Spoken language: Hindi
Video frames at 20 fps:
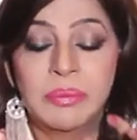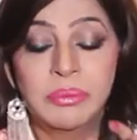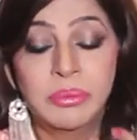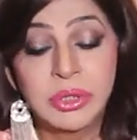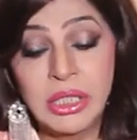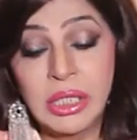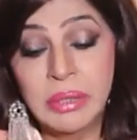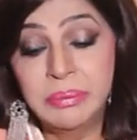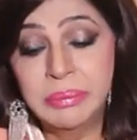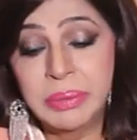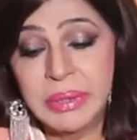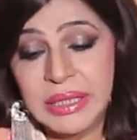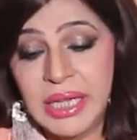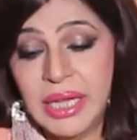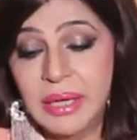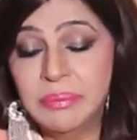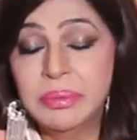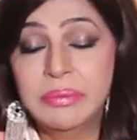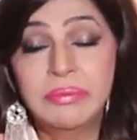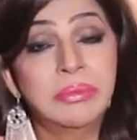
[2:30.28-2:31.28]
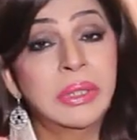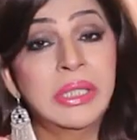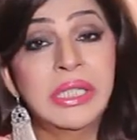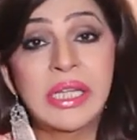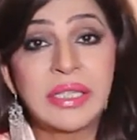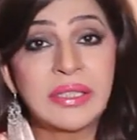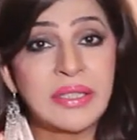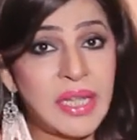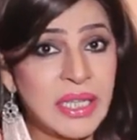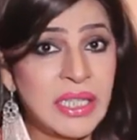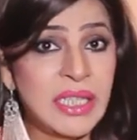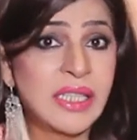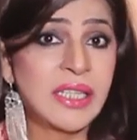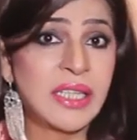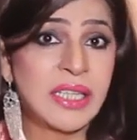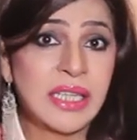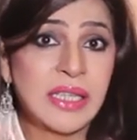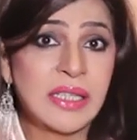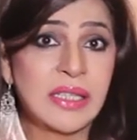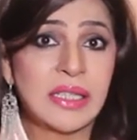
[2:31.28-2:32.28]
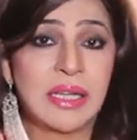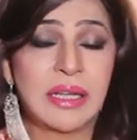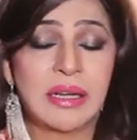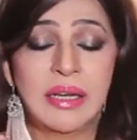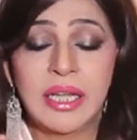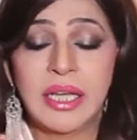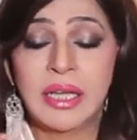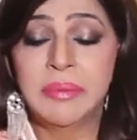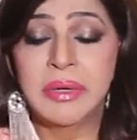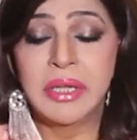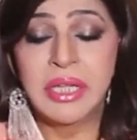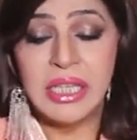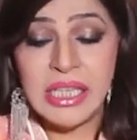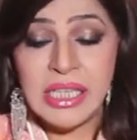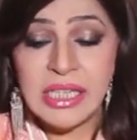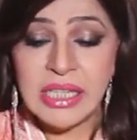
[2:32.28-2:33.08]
मुझे पता है बड़ी आसानी से गैस कर लेंगे बड़ा